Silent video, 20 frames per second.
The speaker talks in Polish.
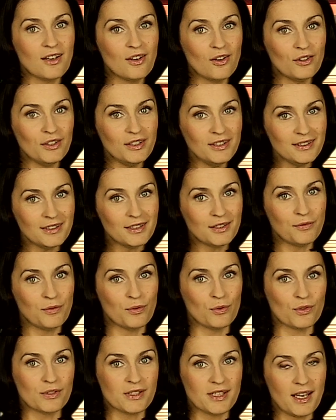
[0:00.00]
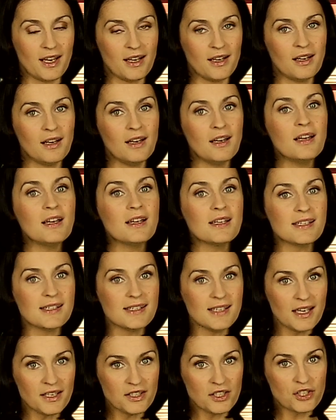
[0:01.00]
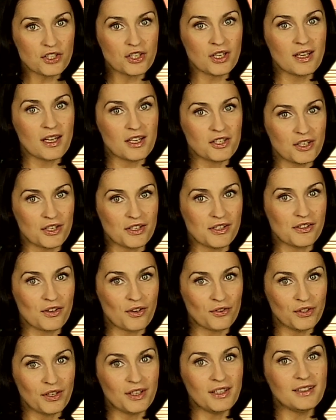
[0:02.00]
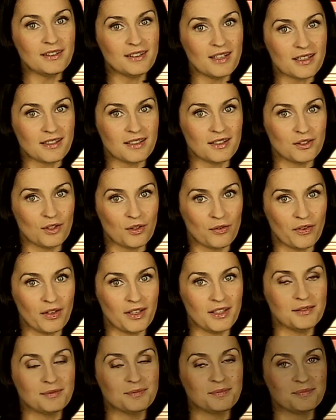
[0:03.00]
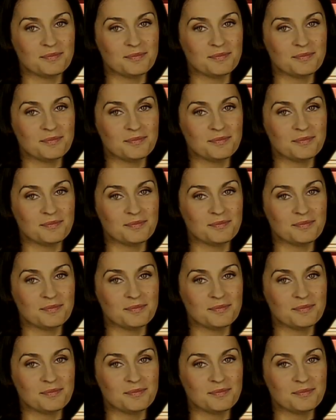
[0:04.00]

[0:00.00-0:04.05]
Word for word: jego innych funkcjach znajdziesz na naszej stronie internetowej.